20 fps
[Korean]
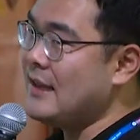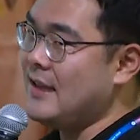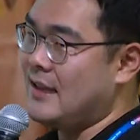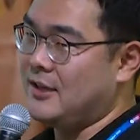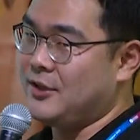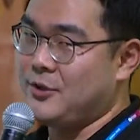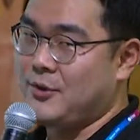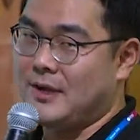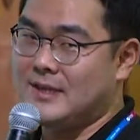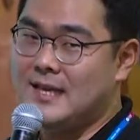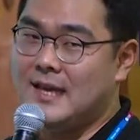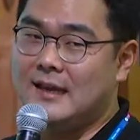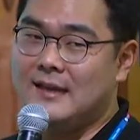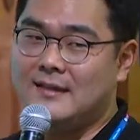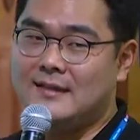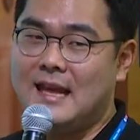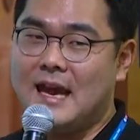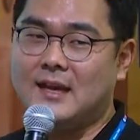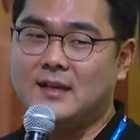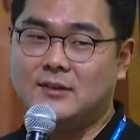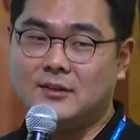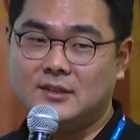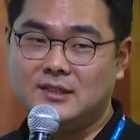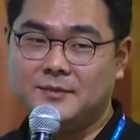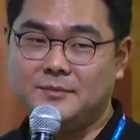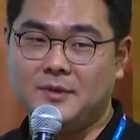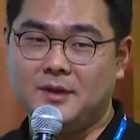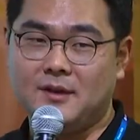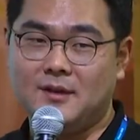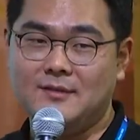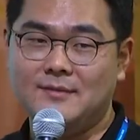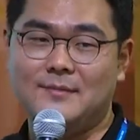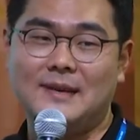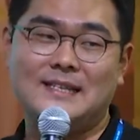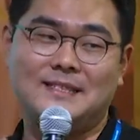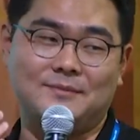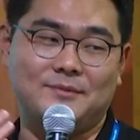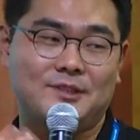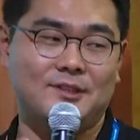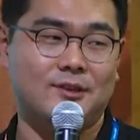되는 경우가 생긴다 그러시면
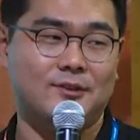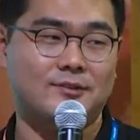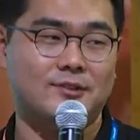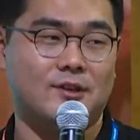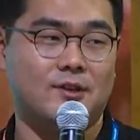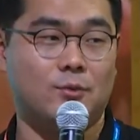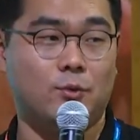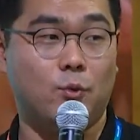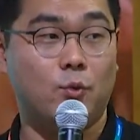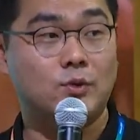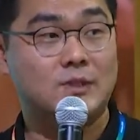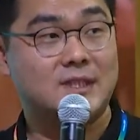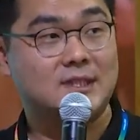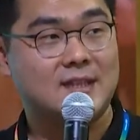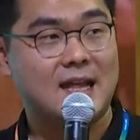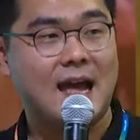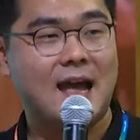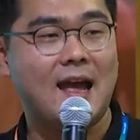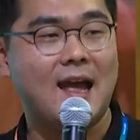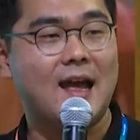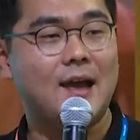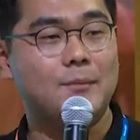말씀드린 것처럼 옷이나